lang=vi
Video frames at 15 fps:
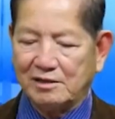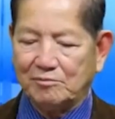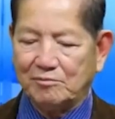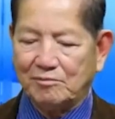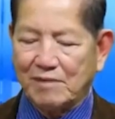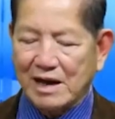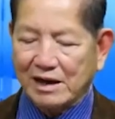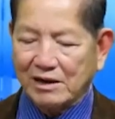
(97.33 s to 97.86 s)

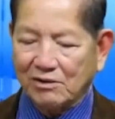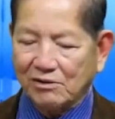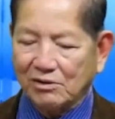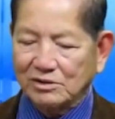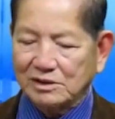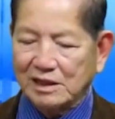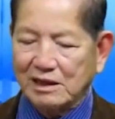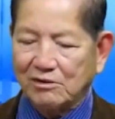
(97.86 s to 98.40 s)
Marriott
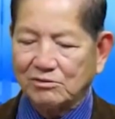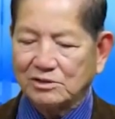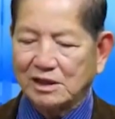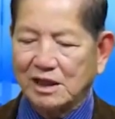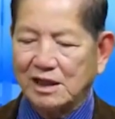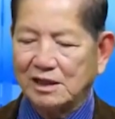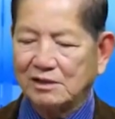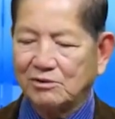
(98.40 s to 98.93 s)
Hotel cũng
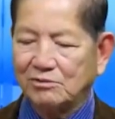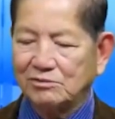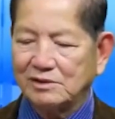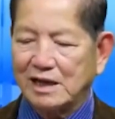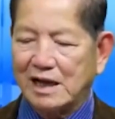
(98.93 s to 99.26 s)
thế, cũng